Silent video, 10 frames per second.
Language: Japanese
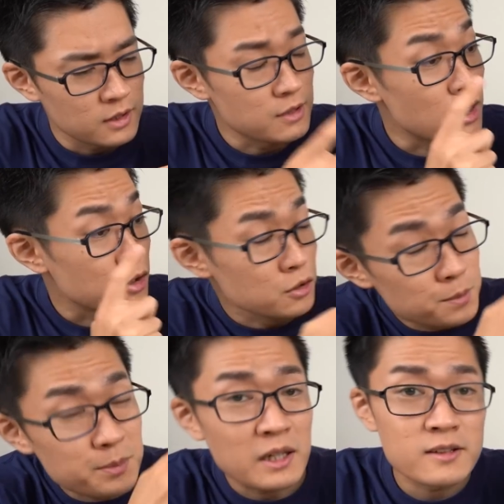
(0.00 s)
では
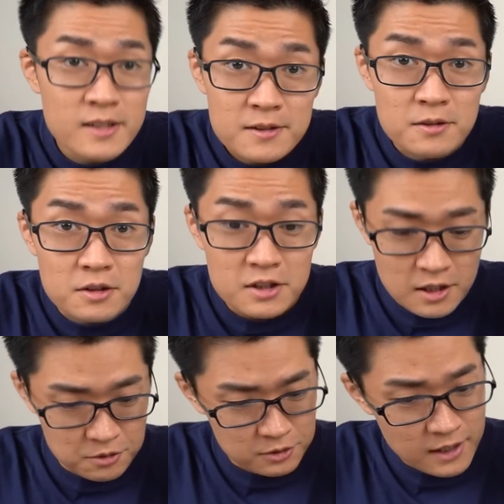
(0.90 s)
ループバック接続し
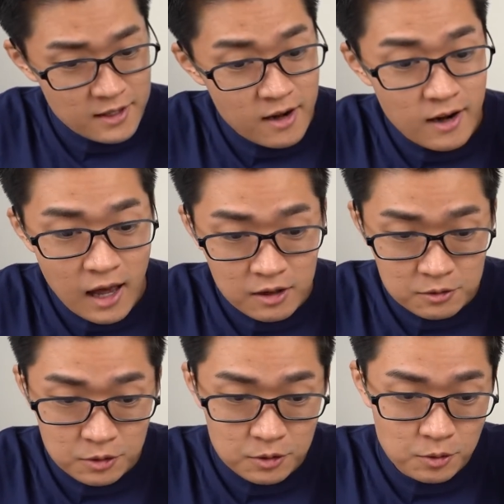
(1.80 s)
た状態で
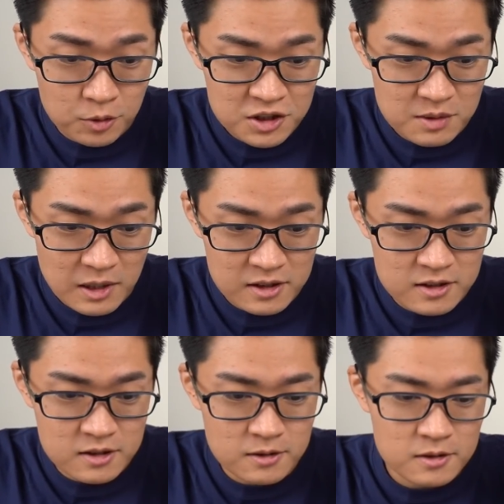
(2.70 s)
LAN を押しま
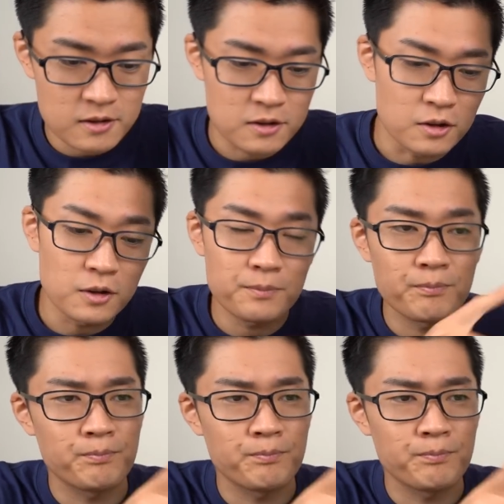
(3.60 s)
すそうすると